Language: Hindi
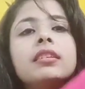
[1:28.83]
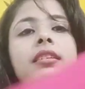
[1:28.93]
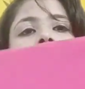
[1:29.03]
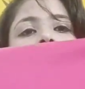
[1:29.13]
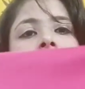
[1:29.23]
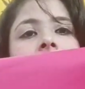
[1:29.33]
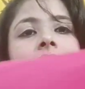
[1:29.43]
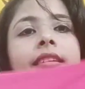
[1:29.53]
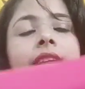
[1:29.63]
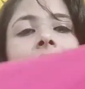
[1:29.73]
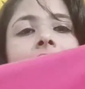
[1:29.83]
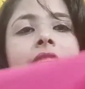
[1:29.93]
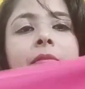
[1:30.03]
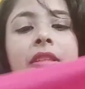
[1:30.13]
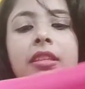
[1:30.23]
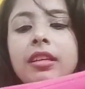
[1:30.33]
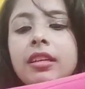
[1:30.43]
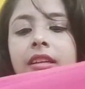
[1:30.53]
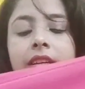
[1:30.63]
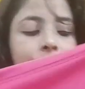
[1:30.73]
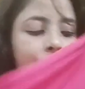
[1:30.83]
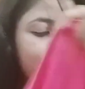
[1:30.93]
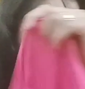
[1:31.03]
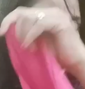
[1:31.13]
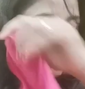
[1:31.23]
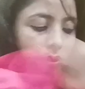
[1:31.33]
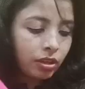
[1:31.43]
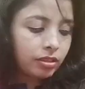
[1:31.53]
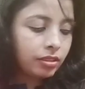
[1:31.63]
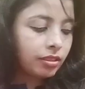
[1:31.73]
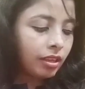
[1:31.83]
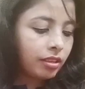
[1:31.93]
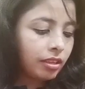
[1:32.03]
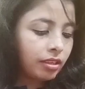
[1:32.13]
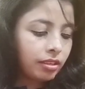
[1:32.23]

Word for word: ये लाइनिंग भी दी गई है जो कि बहुत ही ज़्यादा